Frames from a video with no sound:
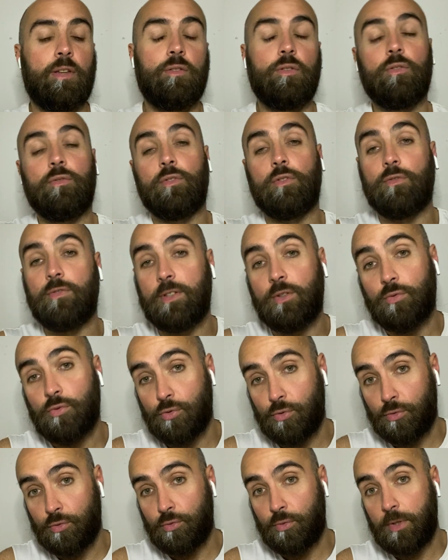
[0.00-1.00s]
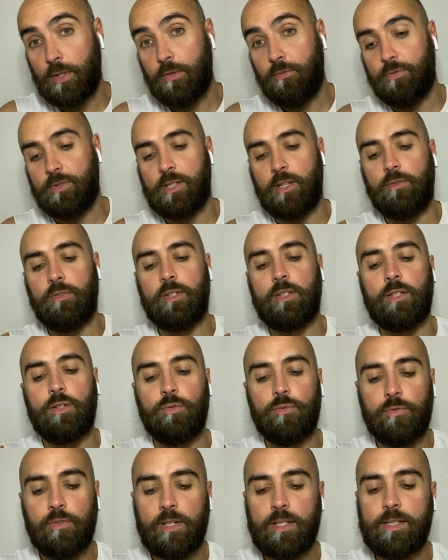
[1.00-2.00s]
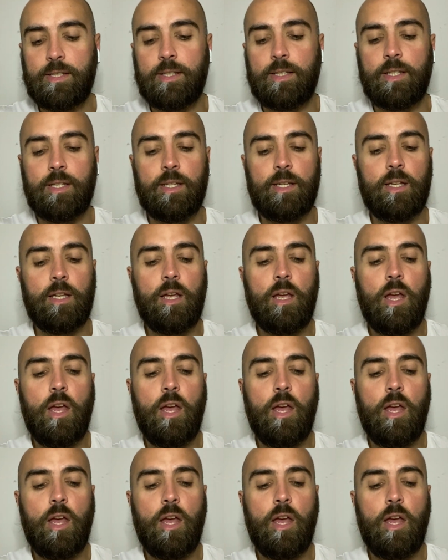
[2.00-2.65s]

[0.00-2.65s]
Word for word: dans votre vie d'aujourd'hui, vous avez des nouvelles idées,